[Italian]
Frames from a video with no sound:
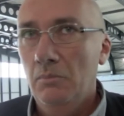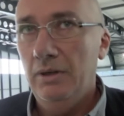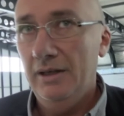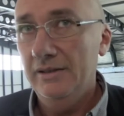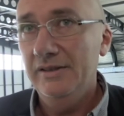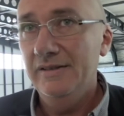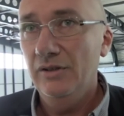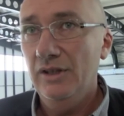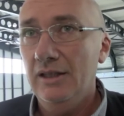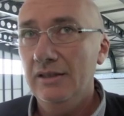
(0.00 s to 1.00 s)
Bah,
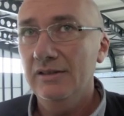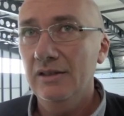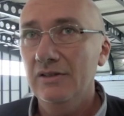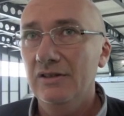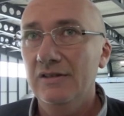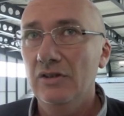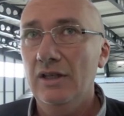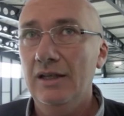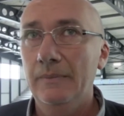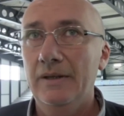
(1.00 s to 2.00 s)
eccezionale, è stata
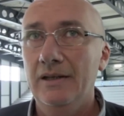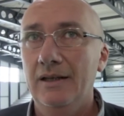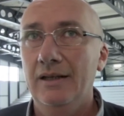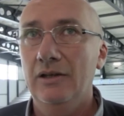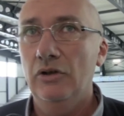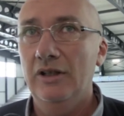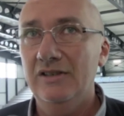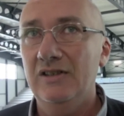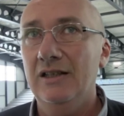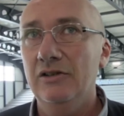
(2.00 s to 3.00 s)
eccezionale perché non è
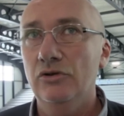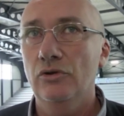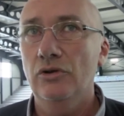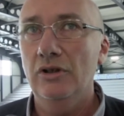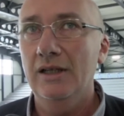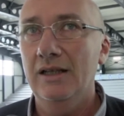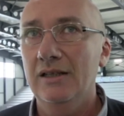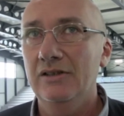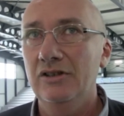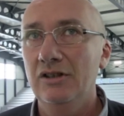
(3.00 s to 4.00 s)
stata solo la gara
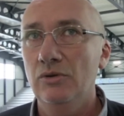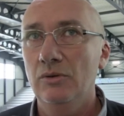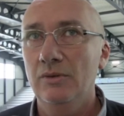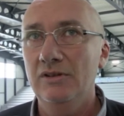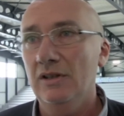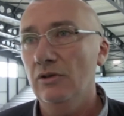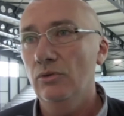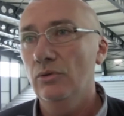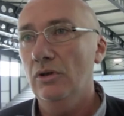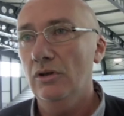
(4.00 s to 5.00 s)
5, ma è stata
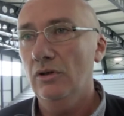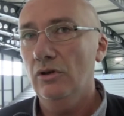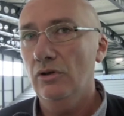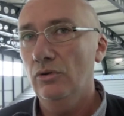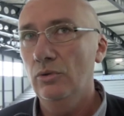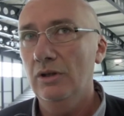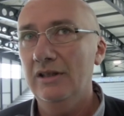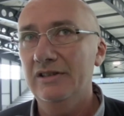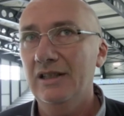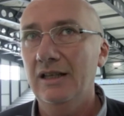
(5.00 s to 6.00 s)
tutta, tutta la
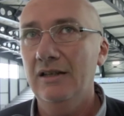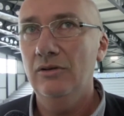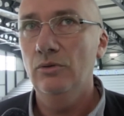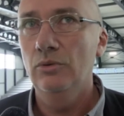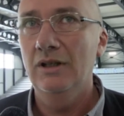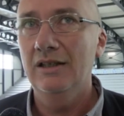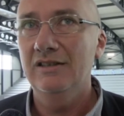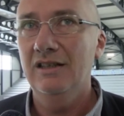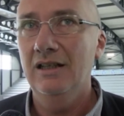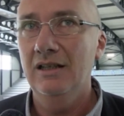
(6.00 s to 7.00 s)
serie. Tutta la
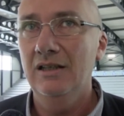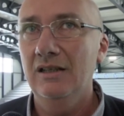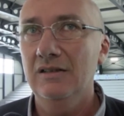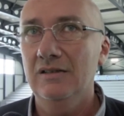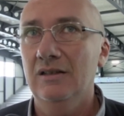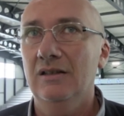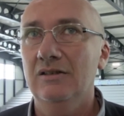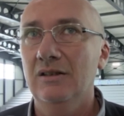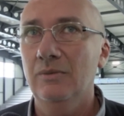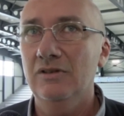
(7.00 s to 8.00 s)
serie è stata
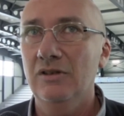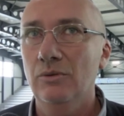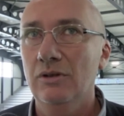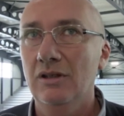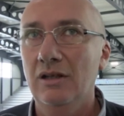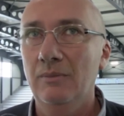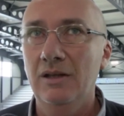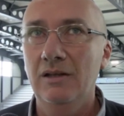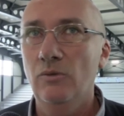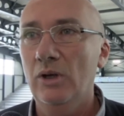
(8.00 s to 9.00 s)
sempre seguita da
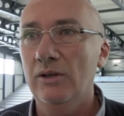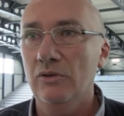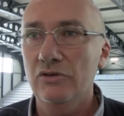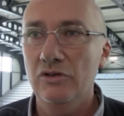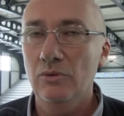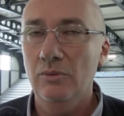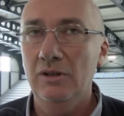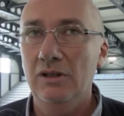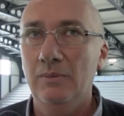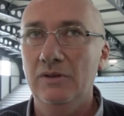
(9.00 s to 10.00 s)
me di 4-5
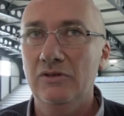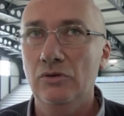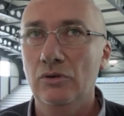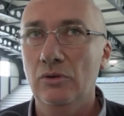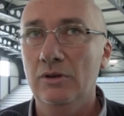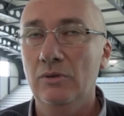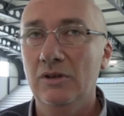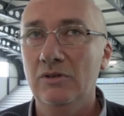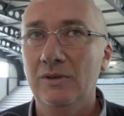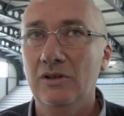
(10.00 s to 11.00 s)
mila persone, 4
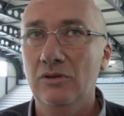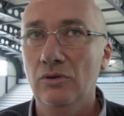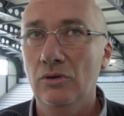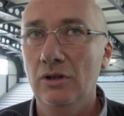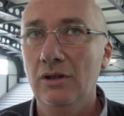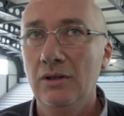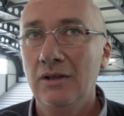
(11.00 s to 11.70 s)
mila spettatori.